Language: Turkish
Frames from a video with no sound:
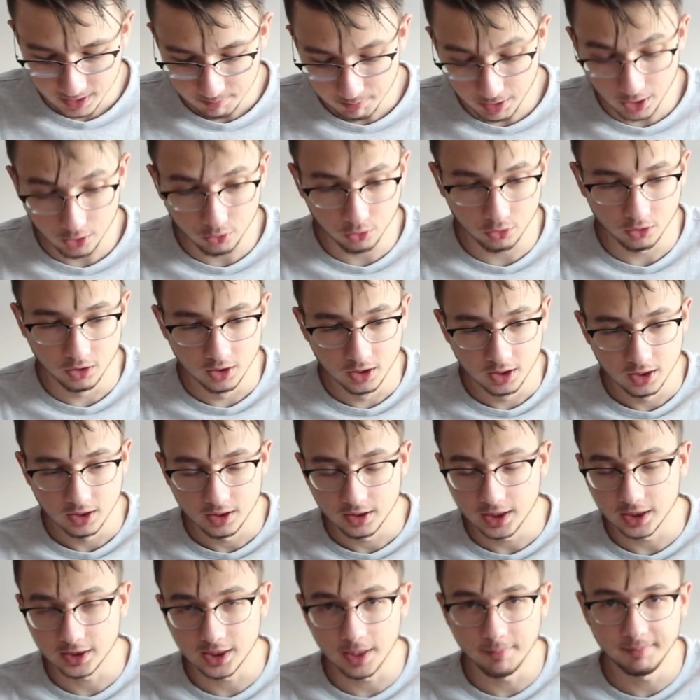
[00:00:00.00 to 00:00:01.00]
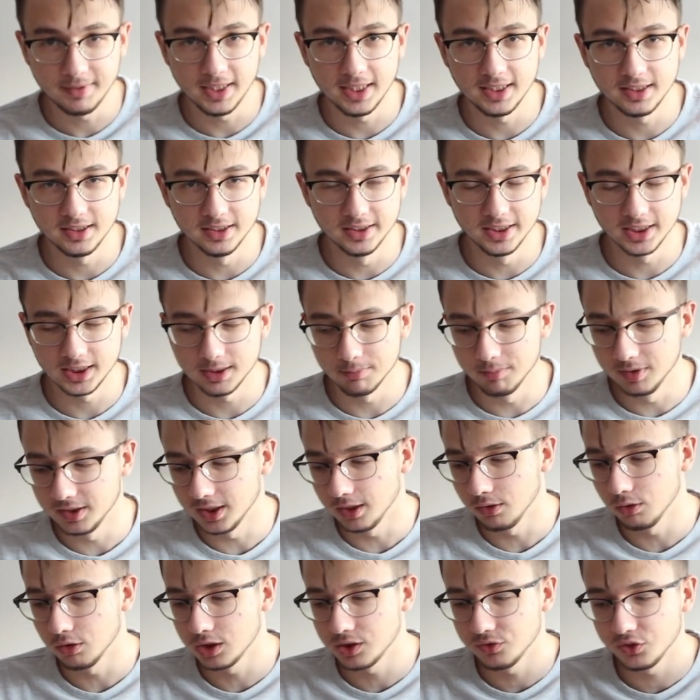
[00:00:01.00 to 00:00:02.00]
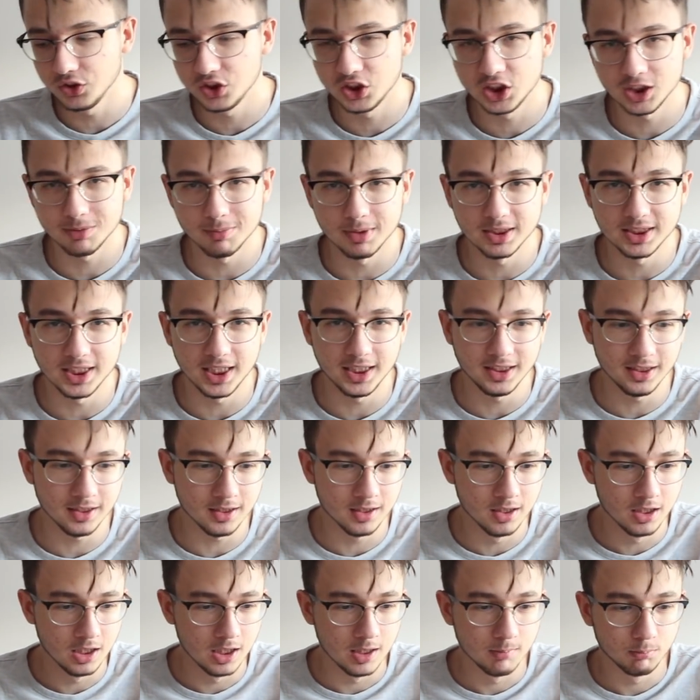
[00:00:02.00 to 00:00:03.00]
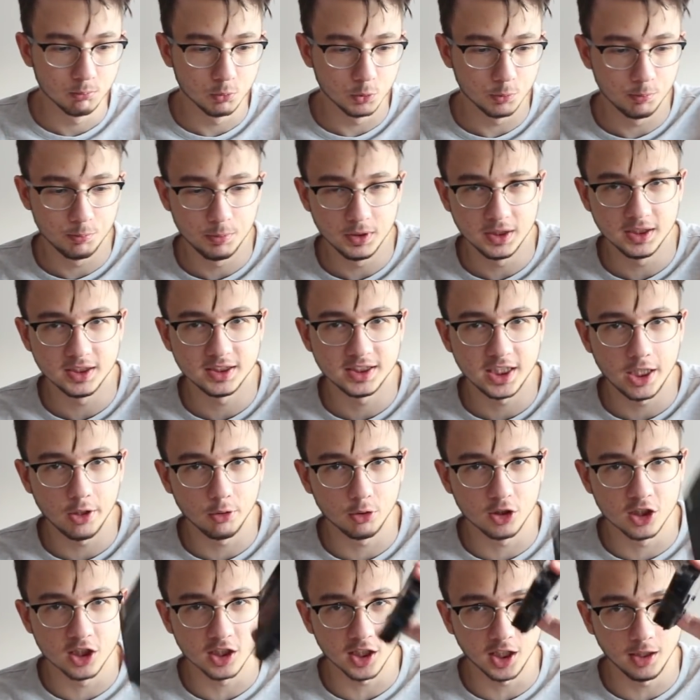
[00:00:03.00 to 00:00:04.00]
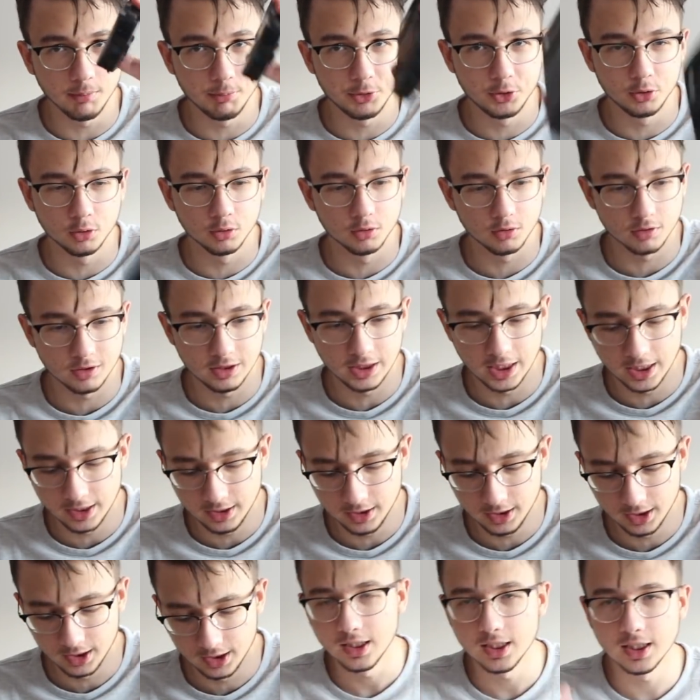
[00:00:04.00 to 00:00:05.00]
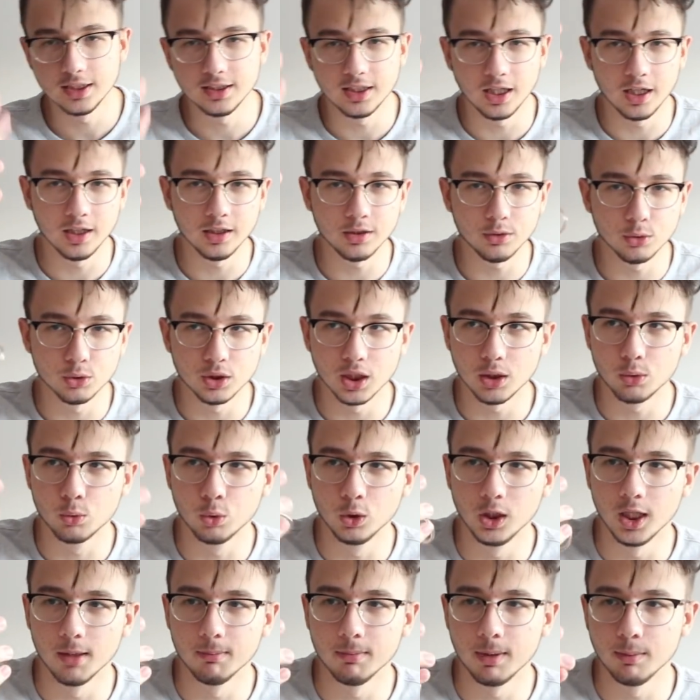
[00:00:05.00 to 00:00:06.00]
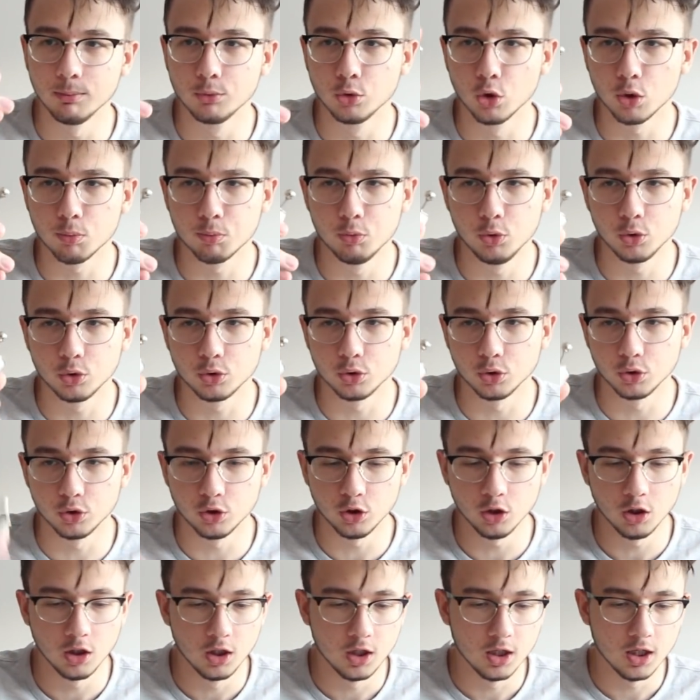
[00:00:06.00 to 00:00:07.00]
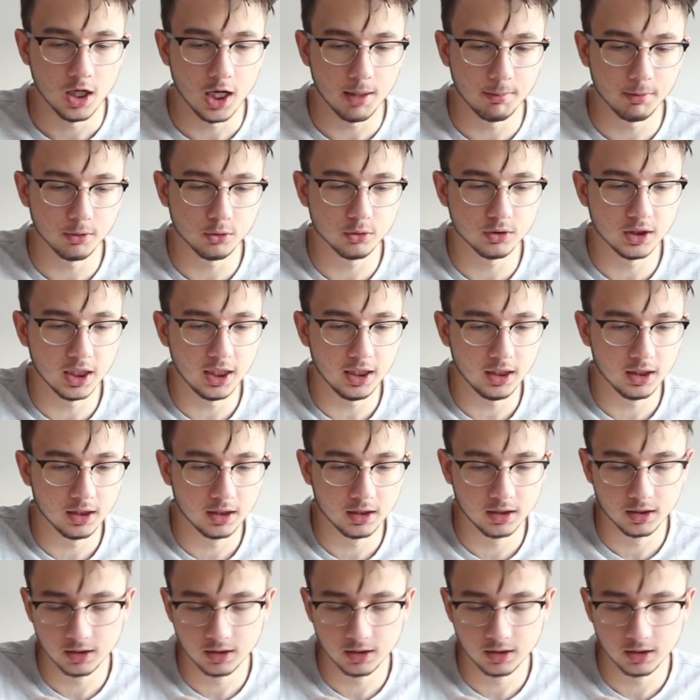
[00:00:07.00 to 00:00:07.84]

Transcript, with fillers: Pardon. Ya tam tersi diyecektim. Nintendo Switch çıkmasaydı bu bir şey yok. Kral bir şey olurdu yani. Anahtarlık güzel. Kullanmam çok büyük çünkü. Ama güzel.